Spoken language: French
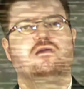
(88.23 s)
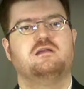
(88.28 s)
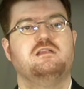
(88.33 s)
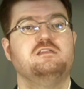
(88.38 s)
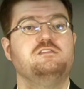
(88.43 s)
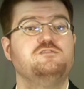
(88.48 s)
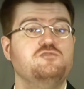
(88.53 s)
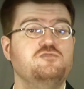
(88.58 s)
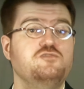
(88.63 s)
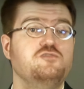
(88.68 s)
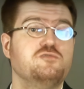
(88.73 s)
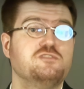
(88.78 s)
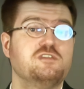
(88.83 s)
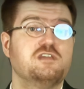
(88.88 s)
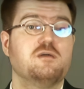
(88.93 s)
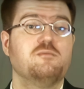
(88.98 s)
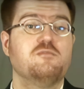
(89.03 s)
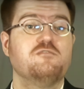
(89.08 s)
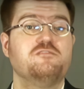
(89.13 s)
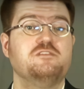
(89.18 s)
les studios ont
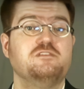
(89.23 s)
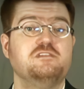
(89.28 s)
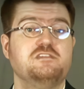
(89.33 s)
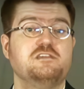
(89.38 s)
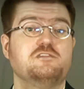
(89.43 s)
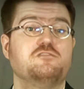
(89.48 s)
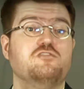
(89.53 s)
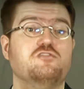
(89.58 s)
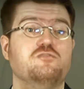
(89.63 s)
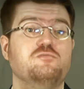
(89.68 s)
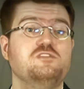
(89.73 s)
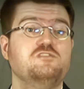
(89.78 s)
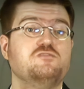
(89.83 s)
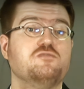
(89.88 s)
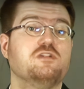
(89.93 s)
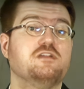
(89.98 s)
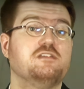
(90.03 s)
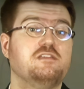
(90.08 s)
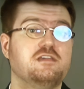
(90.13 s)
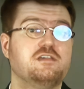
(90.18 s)
également fait des économies
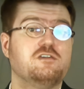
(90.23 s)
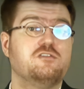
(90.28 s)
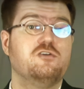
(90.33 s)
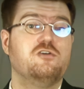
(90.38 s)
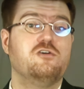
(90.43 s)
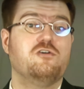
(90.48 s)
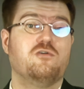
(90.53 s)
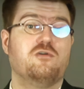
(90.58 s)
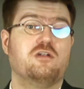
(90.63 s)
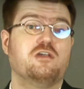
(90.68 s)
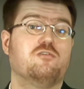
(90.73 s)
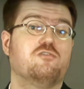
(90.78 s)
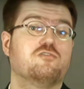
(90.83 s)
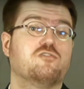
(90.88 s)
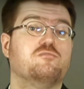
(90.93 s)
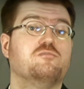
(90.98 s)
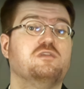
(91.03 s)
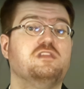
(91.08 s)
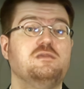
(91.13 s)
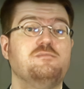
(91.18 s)
sur les décors en les
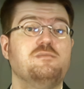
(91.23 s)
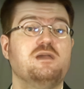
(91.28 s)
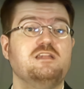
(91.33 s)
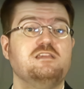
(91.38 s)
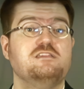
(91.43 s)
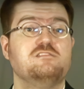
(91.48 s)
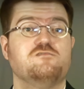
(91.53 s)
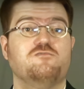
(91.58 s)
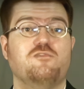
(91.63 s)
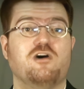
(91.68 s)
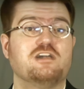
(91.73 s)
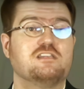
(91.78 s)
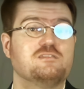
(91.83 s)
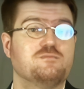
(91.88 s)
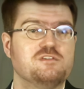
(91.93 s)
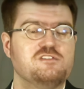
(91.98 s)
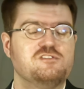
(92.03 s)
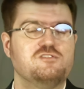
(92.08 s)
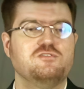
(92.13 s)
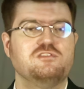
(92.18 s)
rendant minimalistes, voire
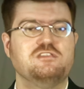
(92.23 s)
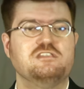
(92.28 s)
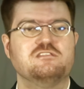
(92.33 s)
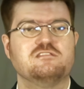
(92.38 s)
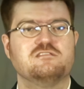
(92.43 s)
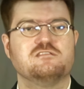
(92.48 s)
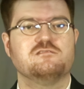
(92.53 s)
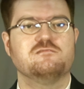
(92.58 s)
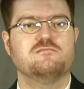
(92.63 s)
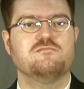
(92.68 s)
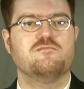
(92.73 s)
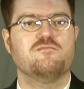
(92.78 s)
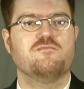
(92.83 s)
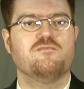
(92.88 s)
expressionnistes.